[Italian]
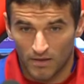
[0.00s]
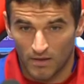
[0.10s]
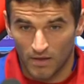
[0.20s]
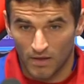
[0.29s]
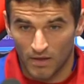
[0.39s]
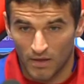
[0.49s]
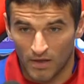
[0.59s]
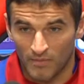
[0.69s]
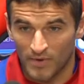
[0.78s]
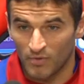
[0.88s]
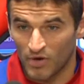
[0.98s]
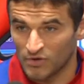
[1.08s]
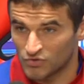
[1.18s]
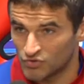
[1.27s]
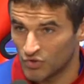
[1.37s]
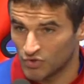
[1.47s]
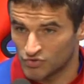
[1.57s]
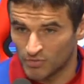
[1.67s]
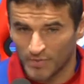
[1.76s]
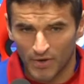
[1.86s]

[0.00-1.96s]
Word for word: che avevo l'anno scorso,